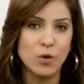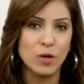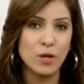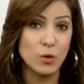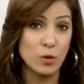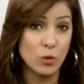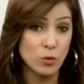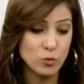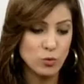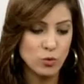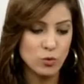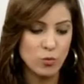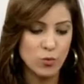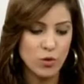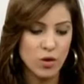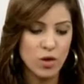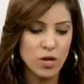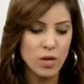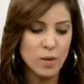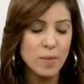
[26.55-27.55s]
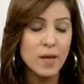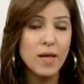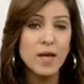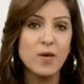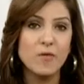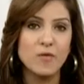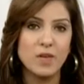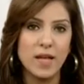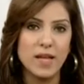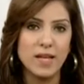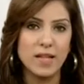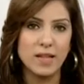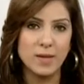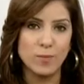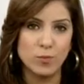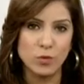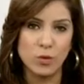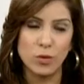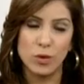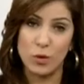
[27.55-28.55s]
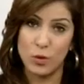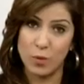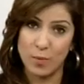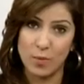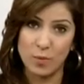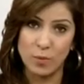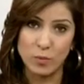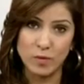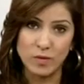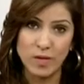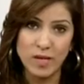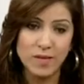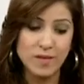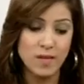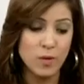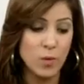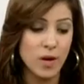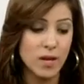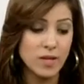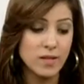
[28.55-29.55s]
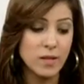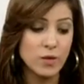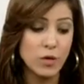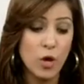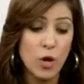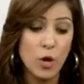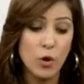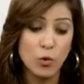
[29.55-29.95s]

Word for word: العضو المراقب في هيئة الامم المتحدة وايضا